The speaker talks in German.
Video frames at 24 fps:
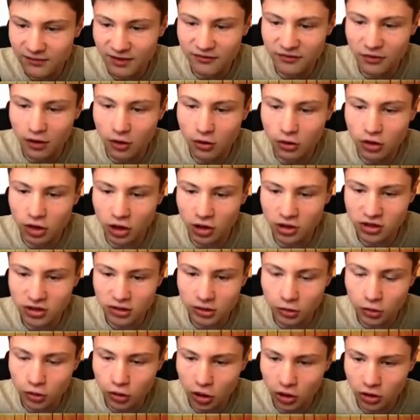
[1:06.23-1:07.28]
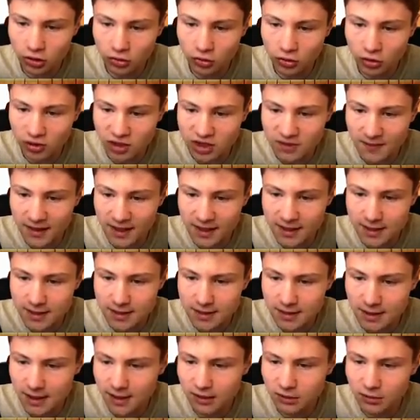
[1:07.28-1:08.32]
Waffe. Oh Gott, oh Gott, oh Gott. Zwei
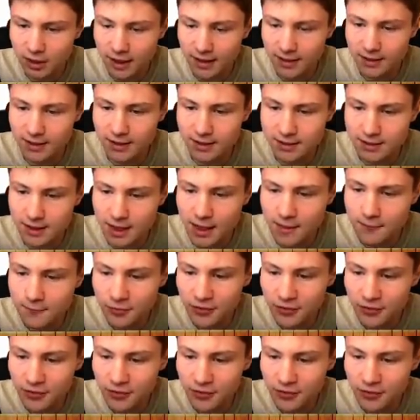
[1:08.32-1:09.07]
Kisten? Nein, nur eine Kiste.